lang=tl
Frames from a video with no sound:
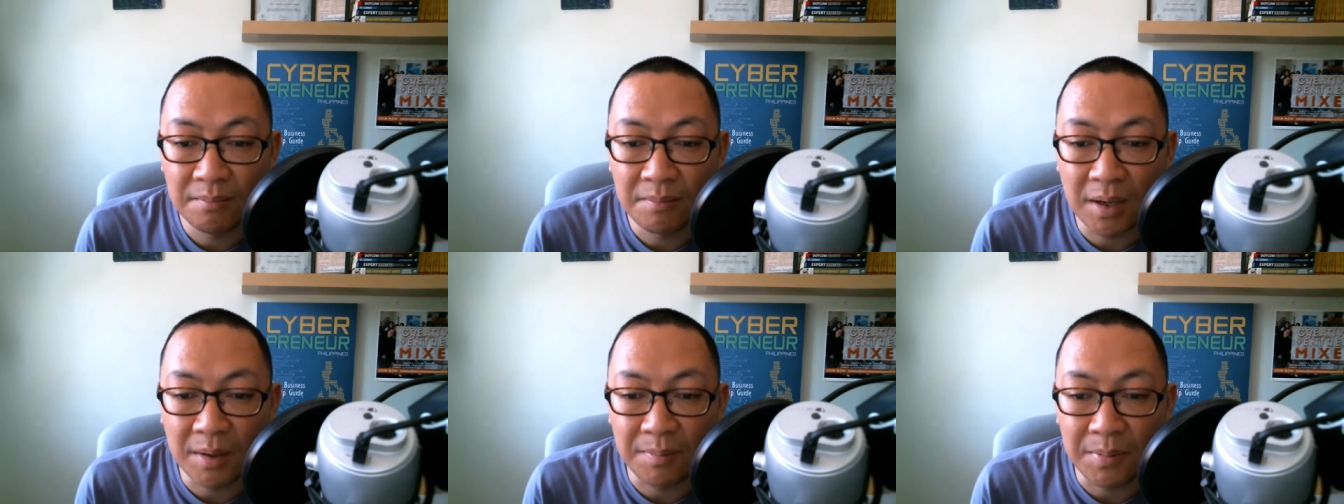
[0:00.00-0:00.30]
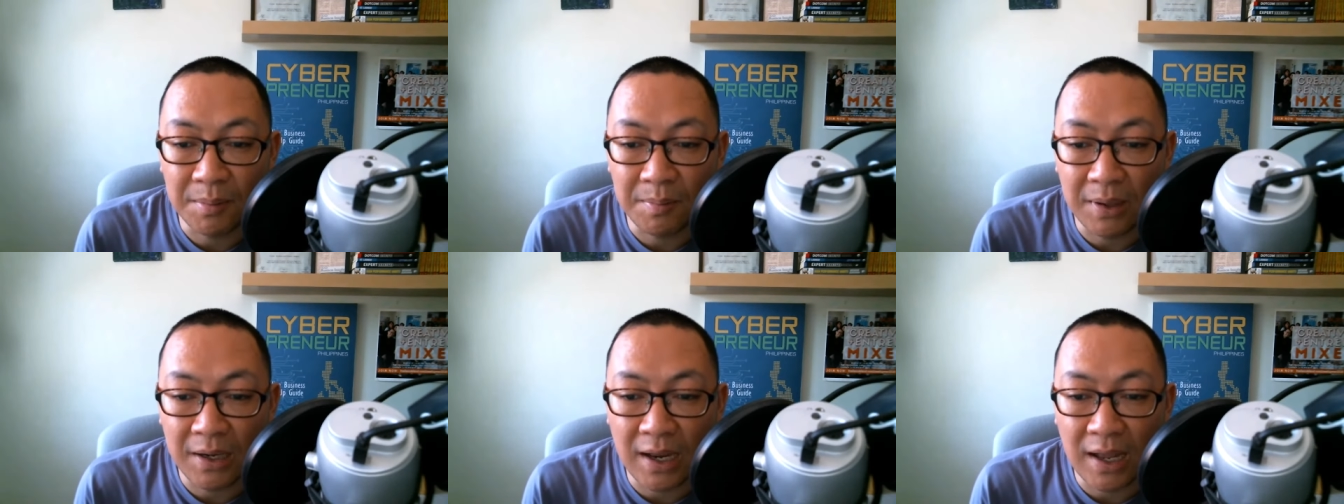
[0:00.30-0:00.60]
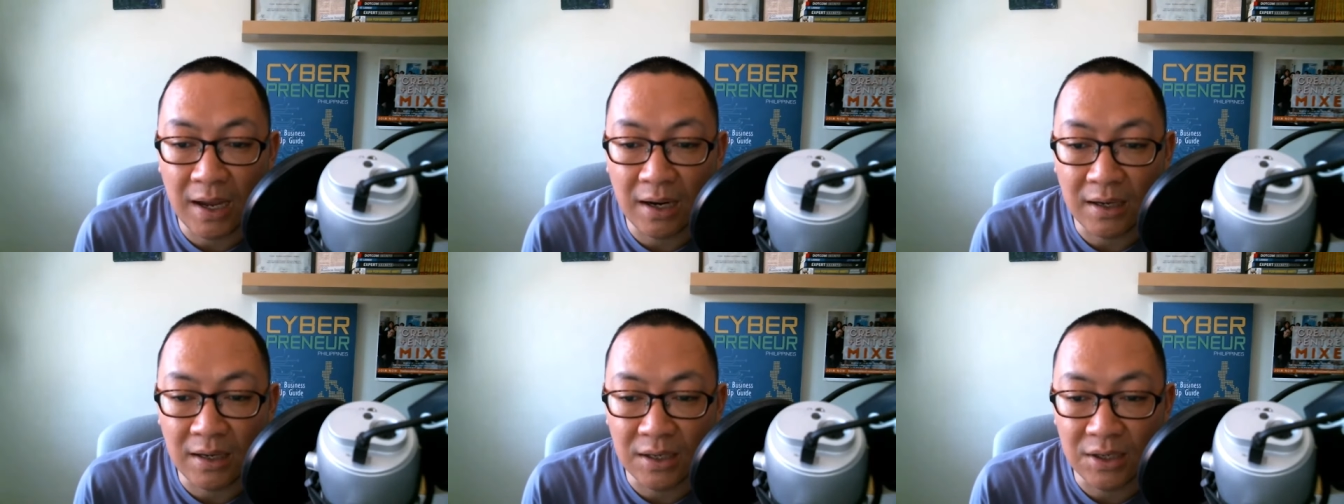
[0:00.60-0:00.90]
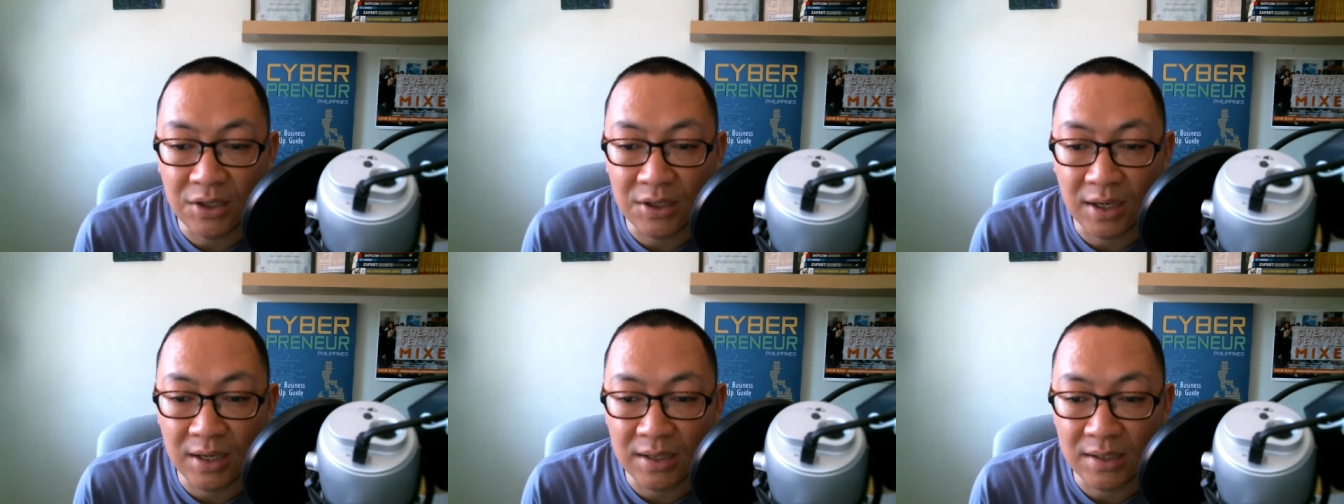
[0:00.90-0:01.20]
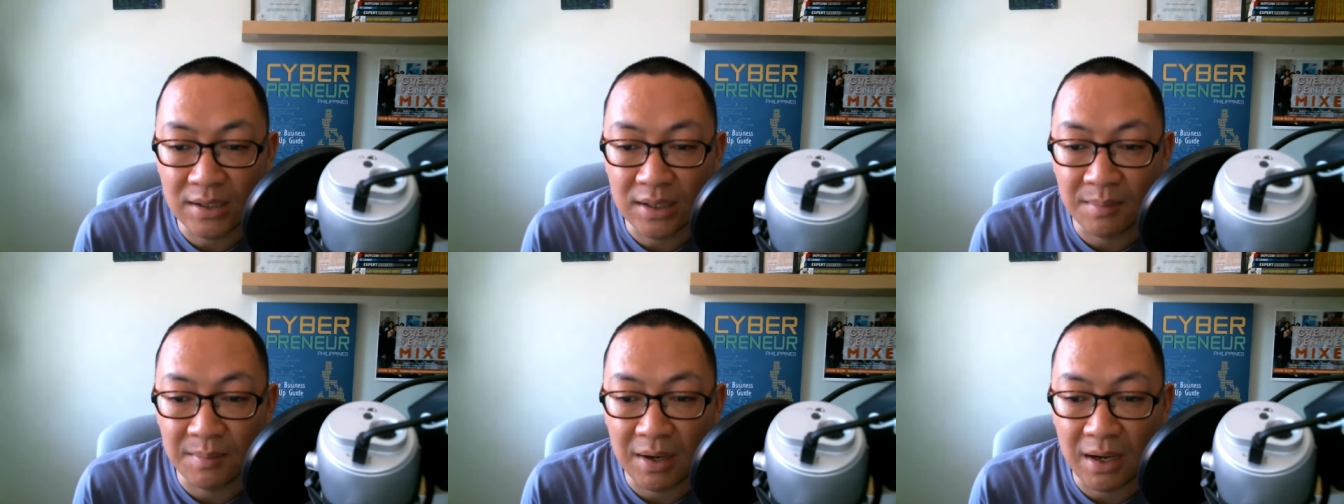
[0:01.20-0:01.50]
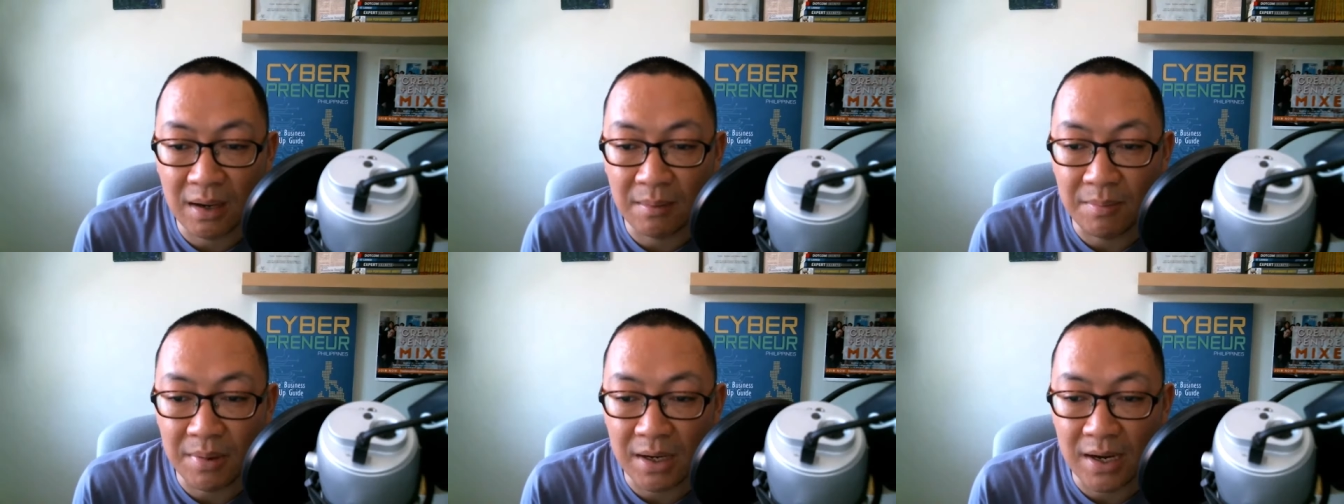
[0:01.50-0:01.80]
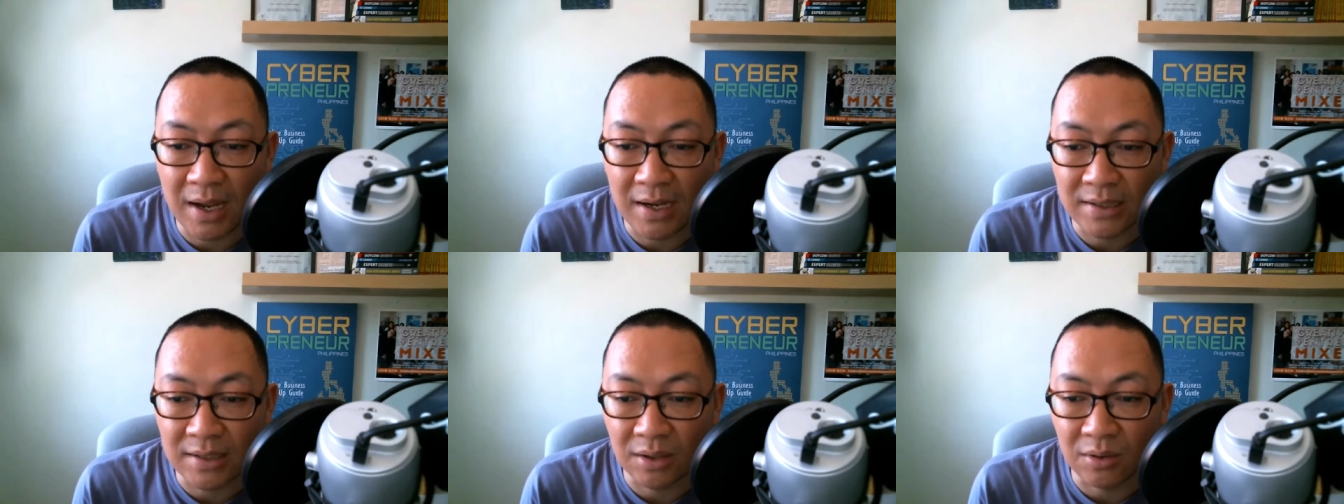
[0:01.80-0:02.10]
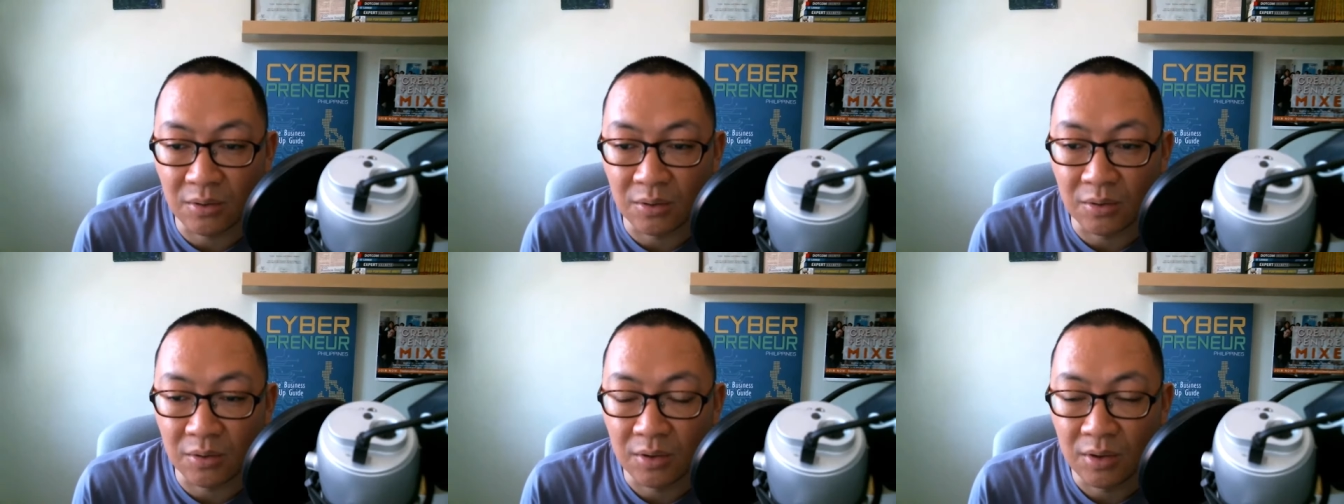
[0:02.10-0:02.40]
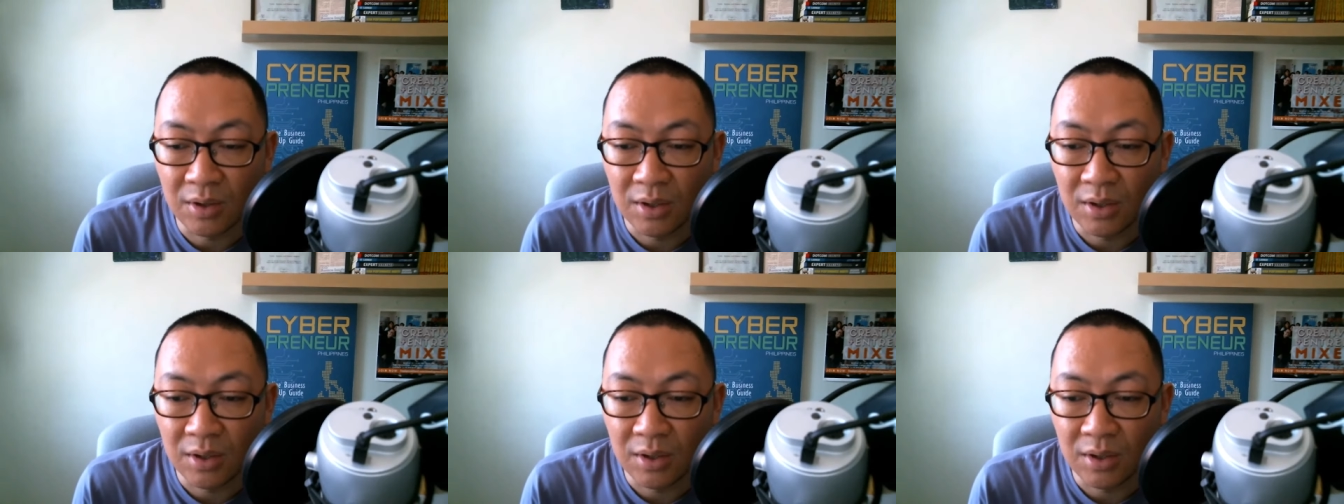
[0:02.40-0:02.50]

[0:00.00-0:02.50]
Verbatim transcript: pagpipili ang niches sa mga binasa ko